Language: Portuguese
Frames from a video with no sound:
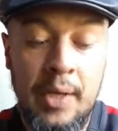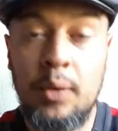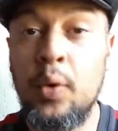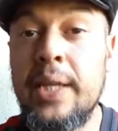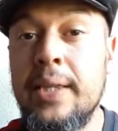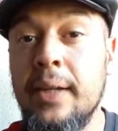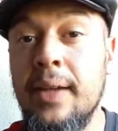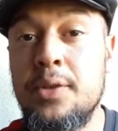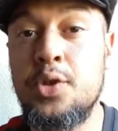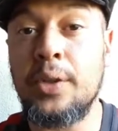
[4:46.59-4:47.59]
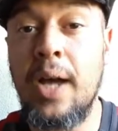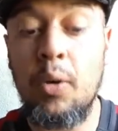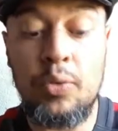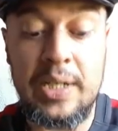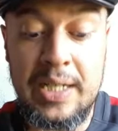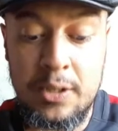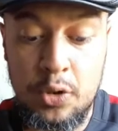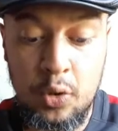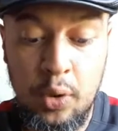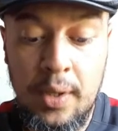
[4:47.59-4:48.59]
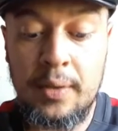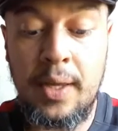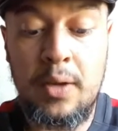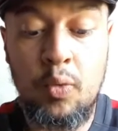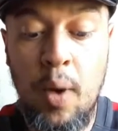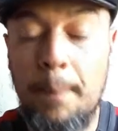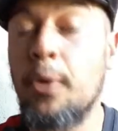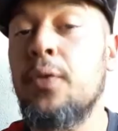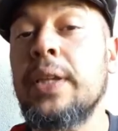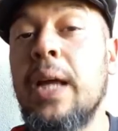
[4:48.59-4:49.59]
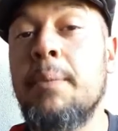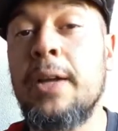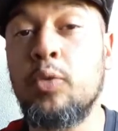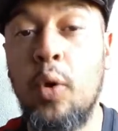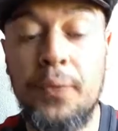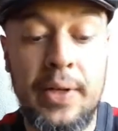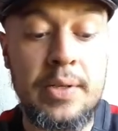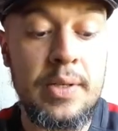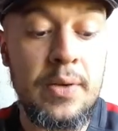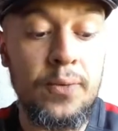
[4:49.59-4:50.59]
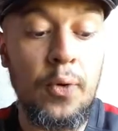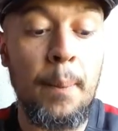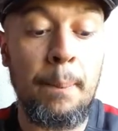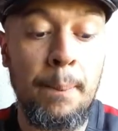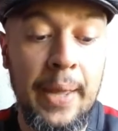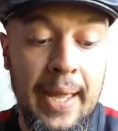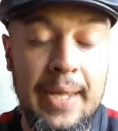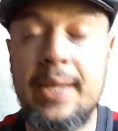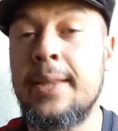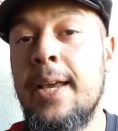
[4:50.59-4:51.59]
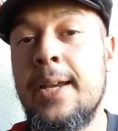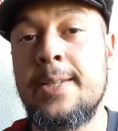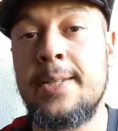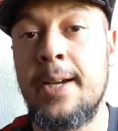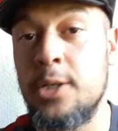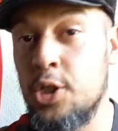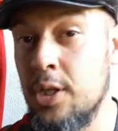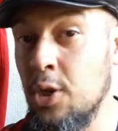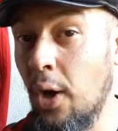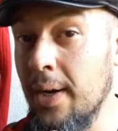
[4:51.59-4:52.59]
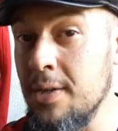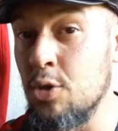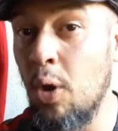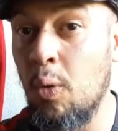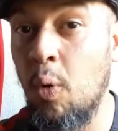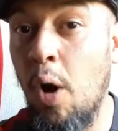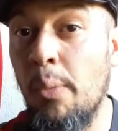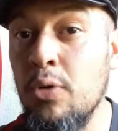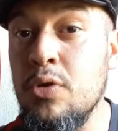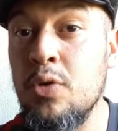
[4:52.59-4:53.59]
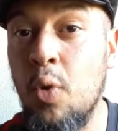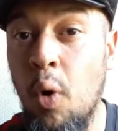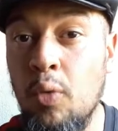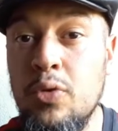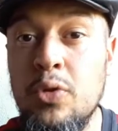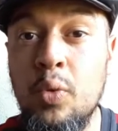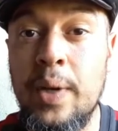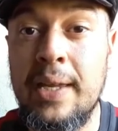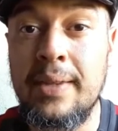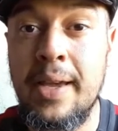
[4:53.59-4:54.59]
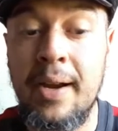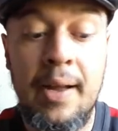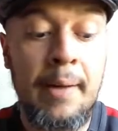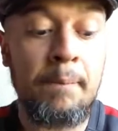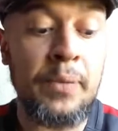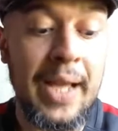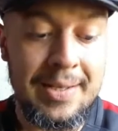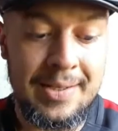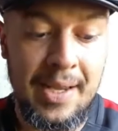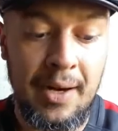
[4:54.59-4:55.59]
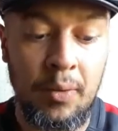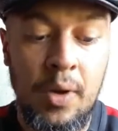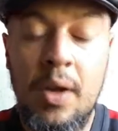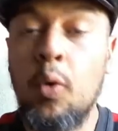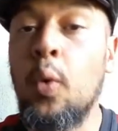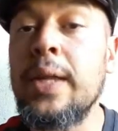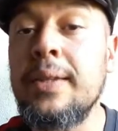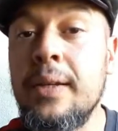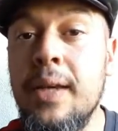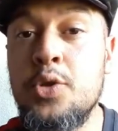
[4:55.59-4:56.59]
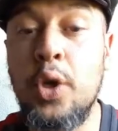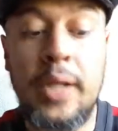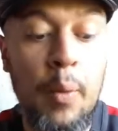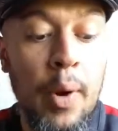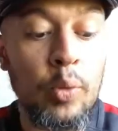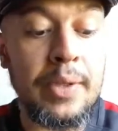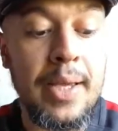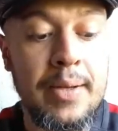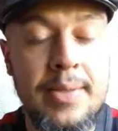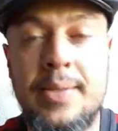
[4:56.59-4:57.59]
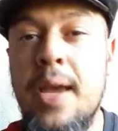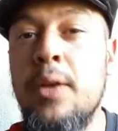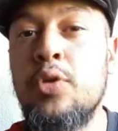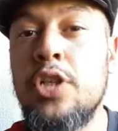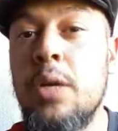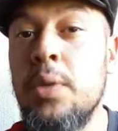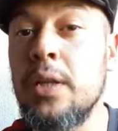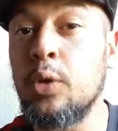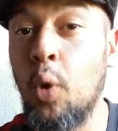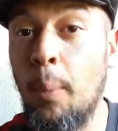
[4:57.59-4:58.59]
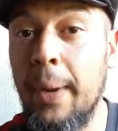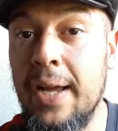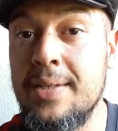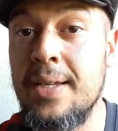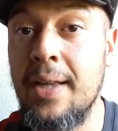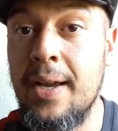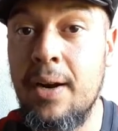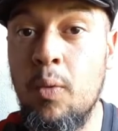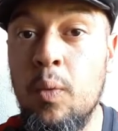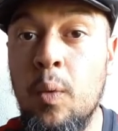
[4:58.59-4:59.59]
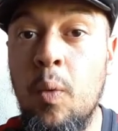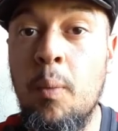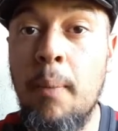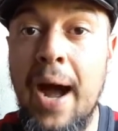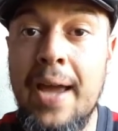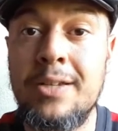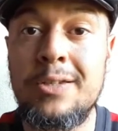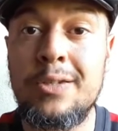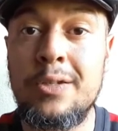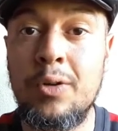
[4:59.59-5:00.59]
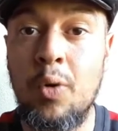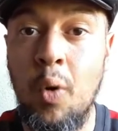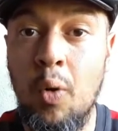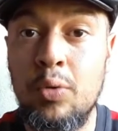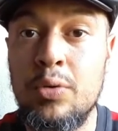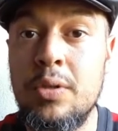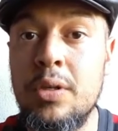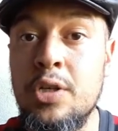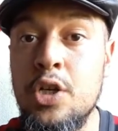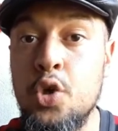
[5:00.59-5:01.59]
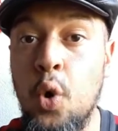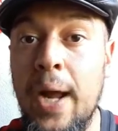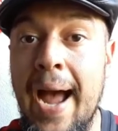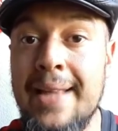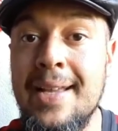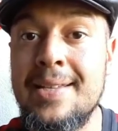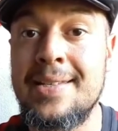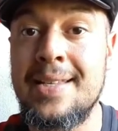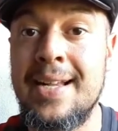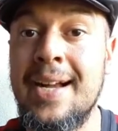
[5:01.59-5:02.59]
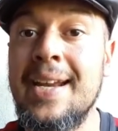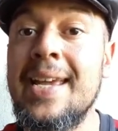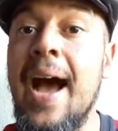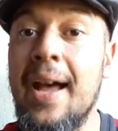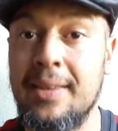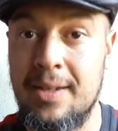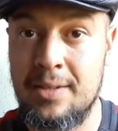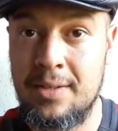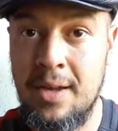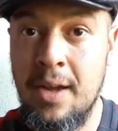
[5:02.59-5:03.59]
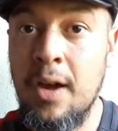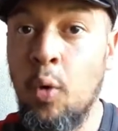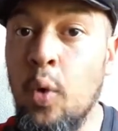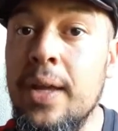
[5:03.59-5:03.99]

O Internacional nisso tem um aproveitamento ofensivo bem interessante. E olha só como os gols do Inter nasceram. O Internacional é o terceiro time do Brasileirão com mais gols de jogadas criadas. O